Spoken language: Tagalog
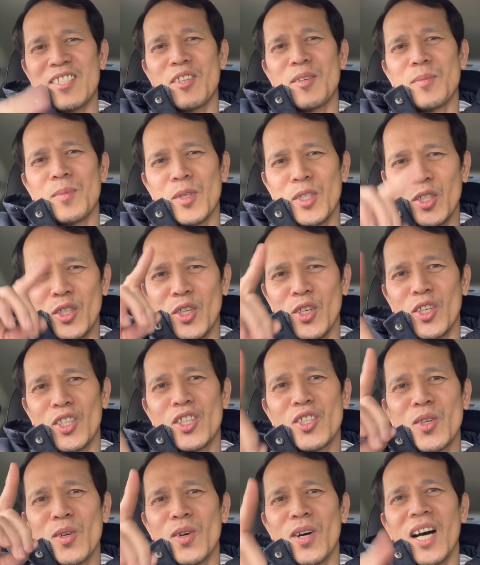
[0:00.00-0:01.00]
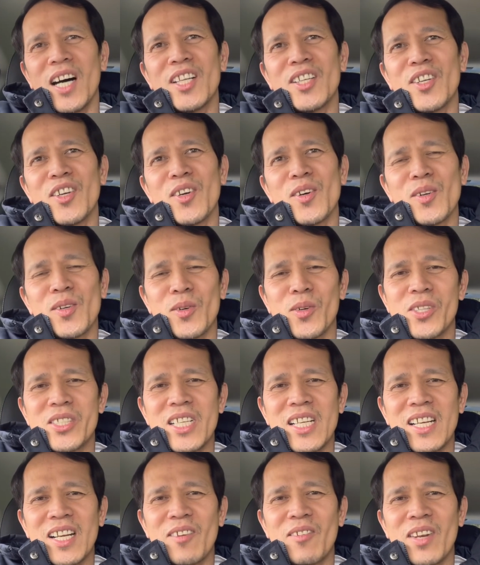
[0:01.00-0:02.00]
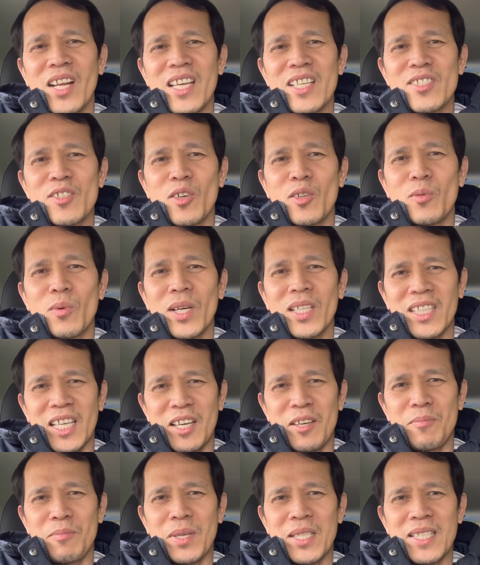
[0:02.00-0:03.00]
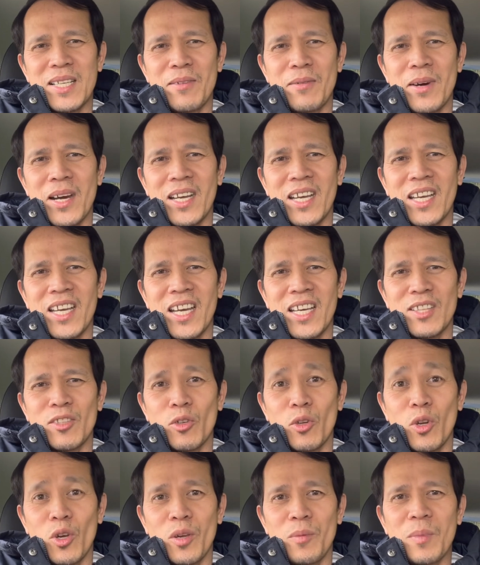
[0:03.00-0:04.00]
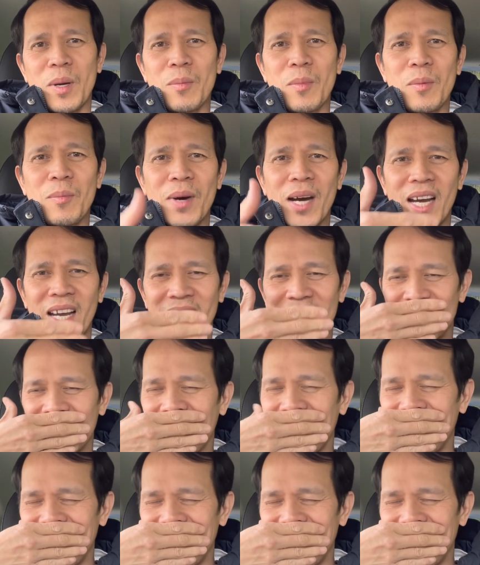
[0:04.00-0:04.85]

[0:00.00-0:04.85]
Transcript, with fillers: sumunod kung ano yung rules and regulation, huwag tayong pasaway, ayan tuloy magbabayad.